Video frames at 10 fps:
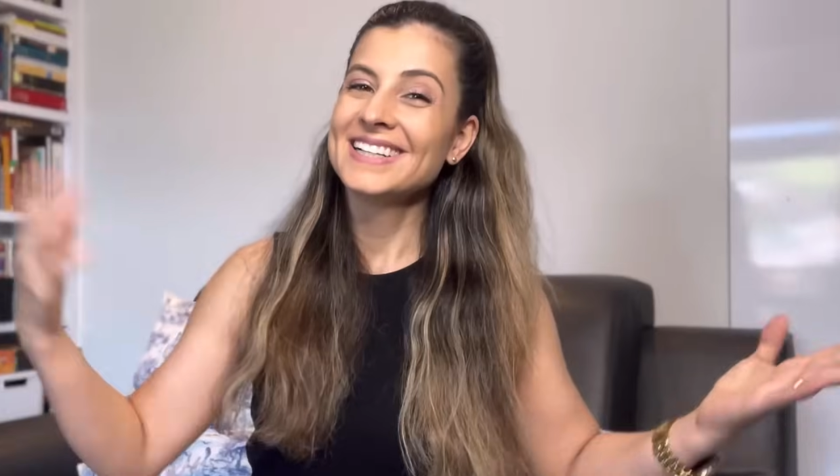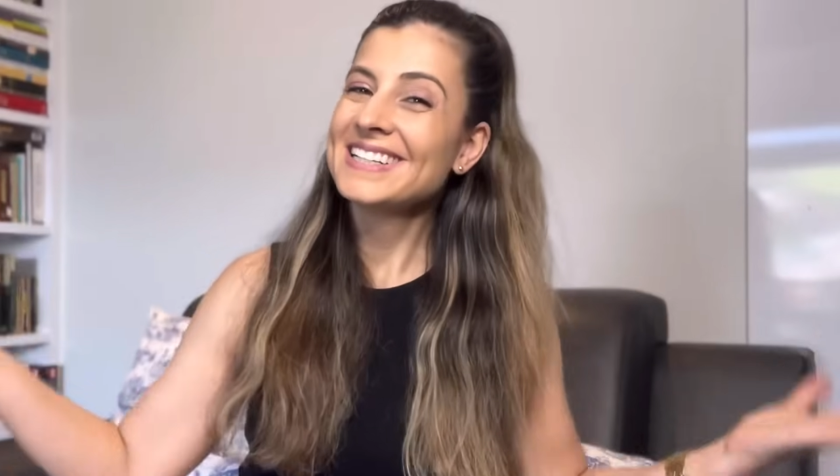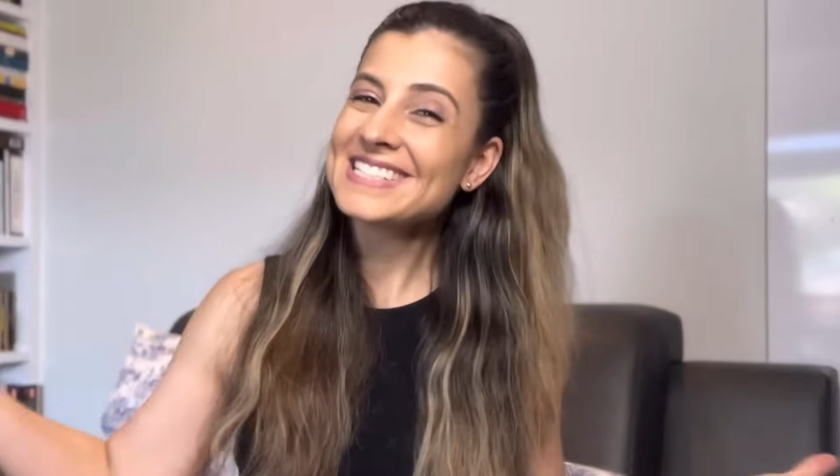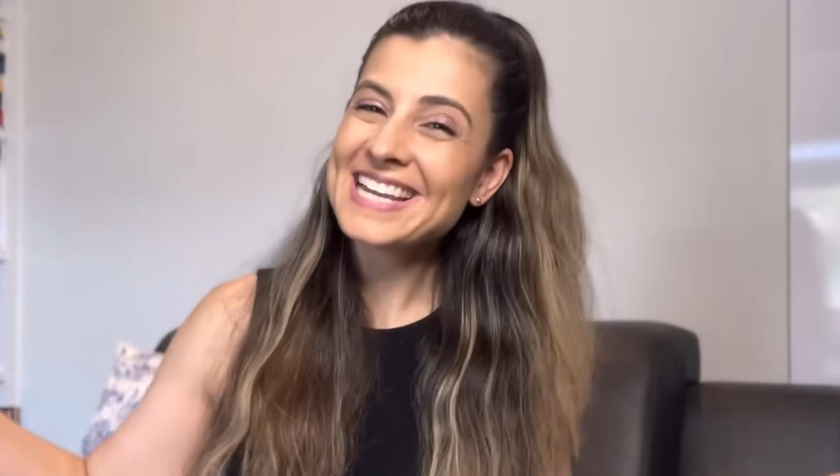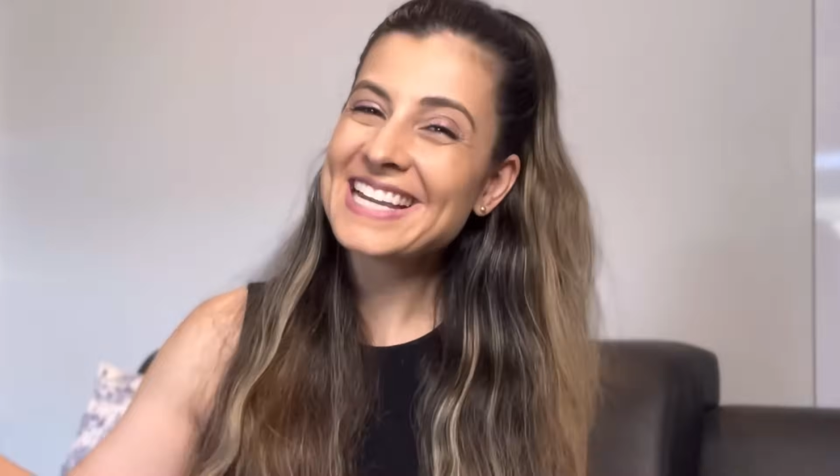
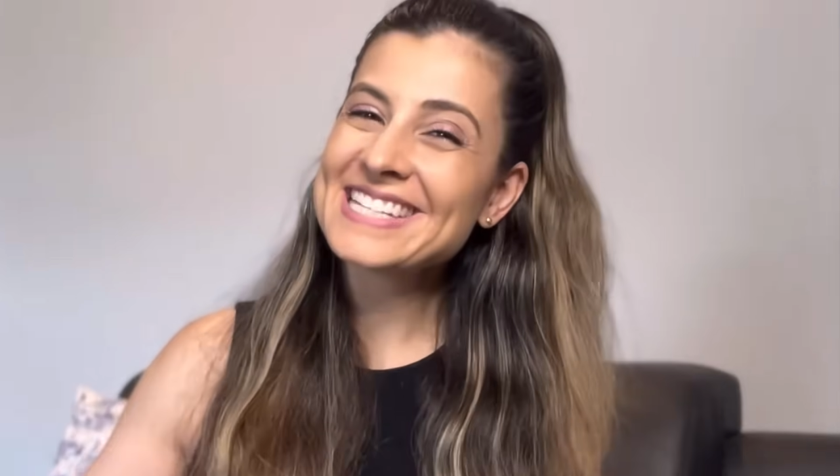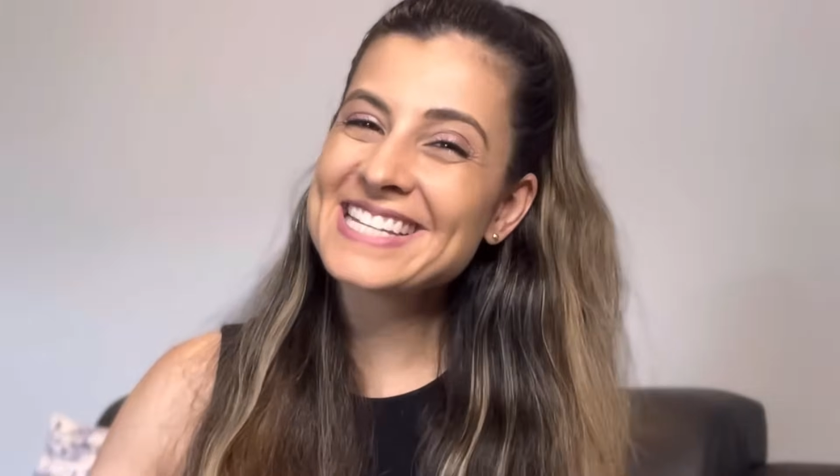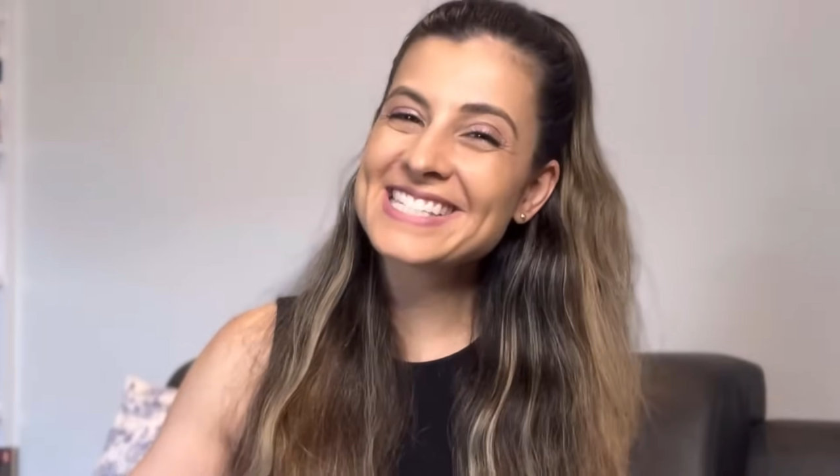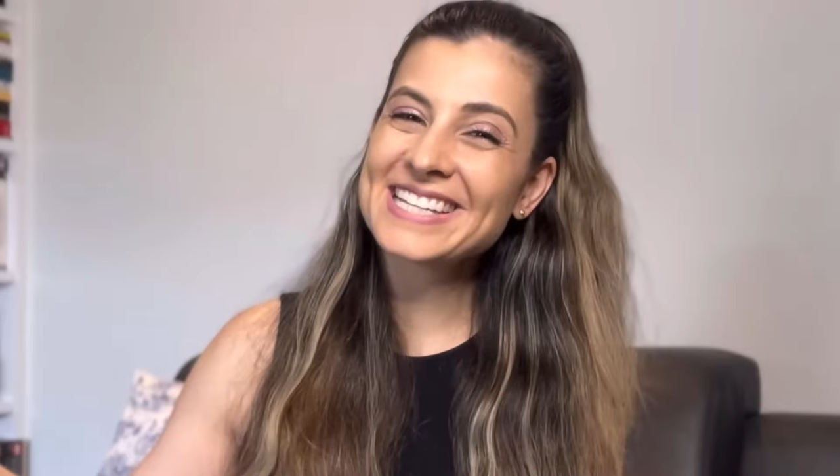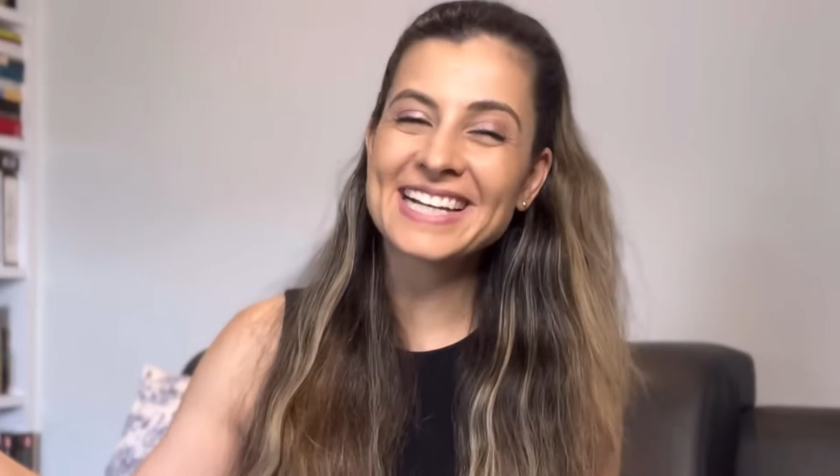Oi
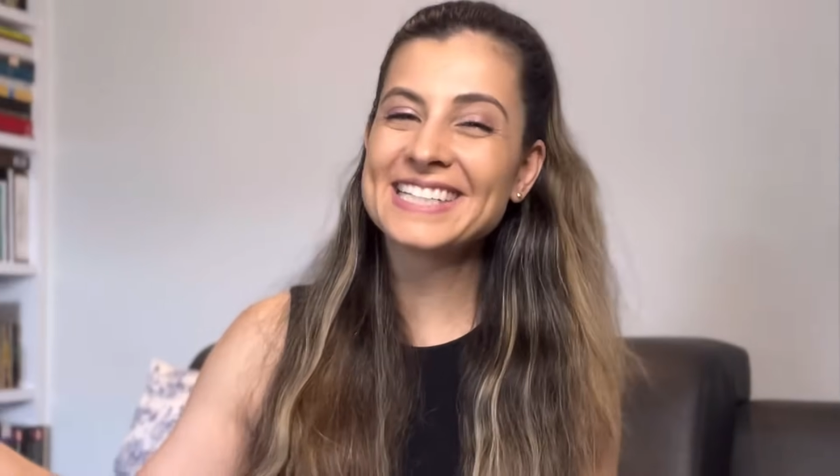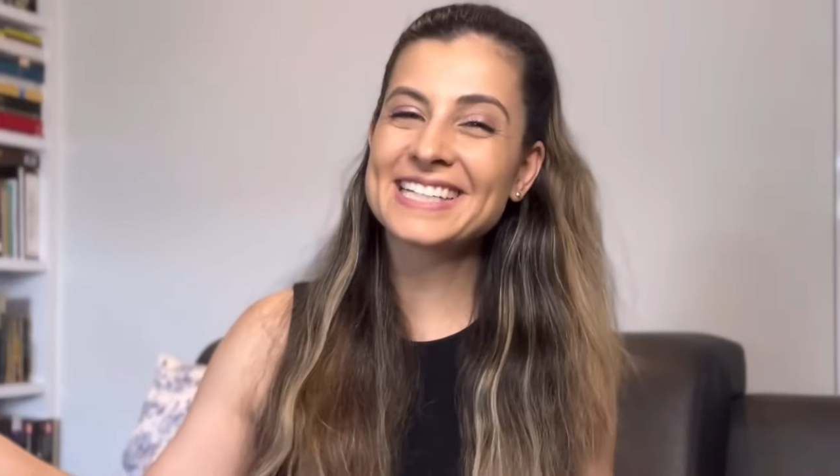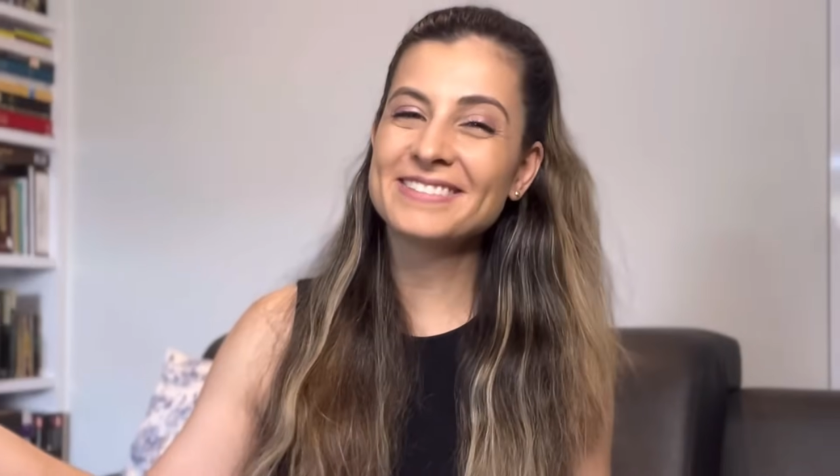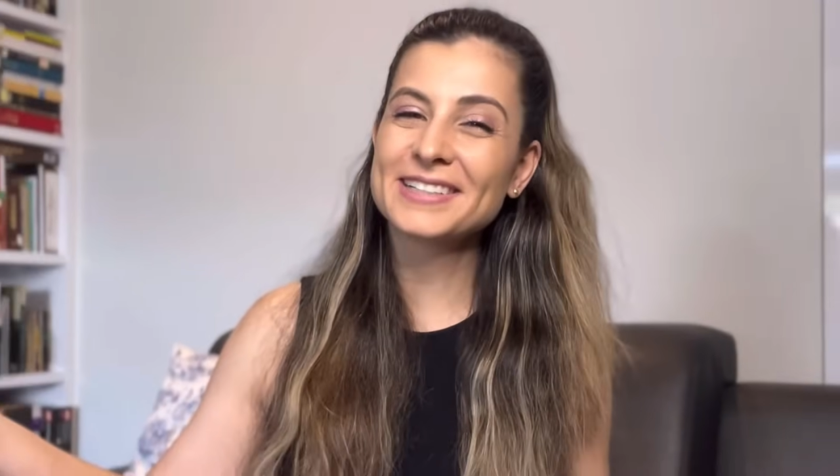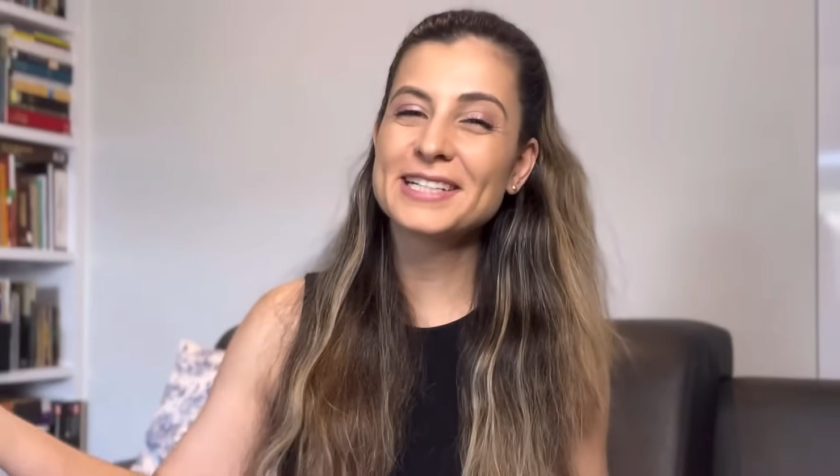gente, eu sou
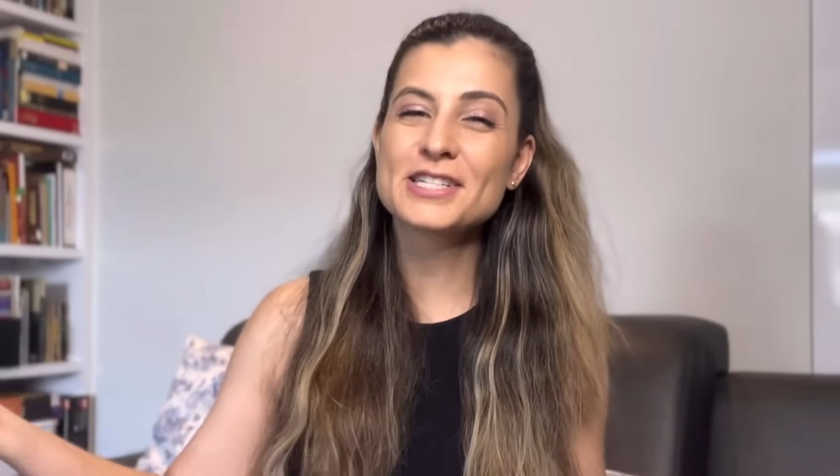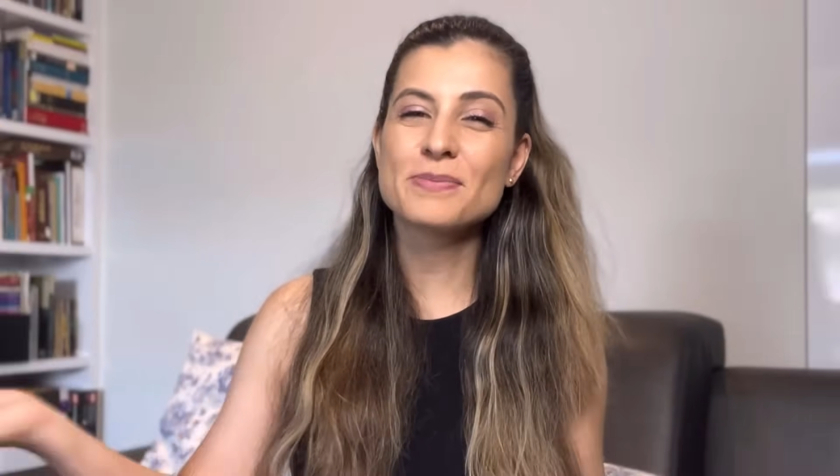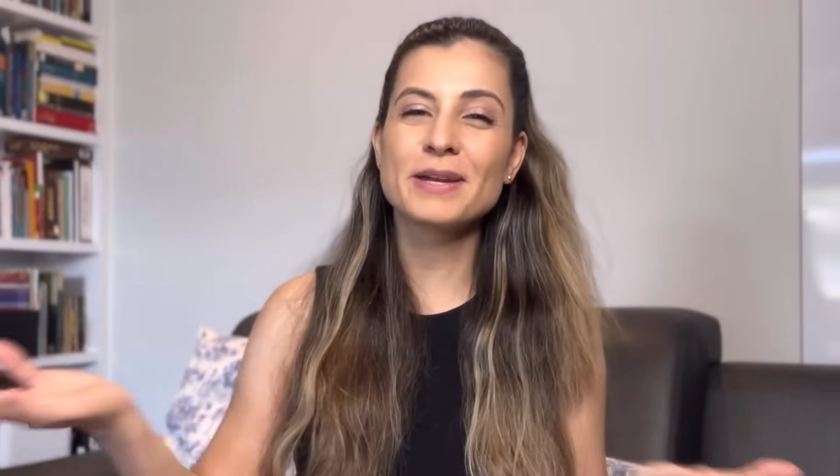Thalita Cavalcante,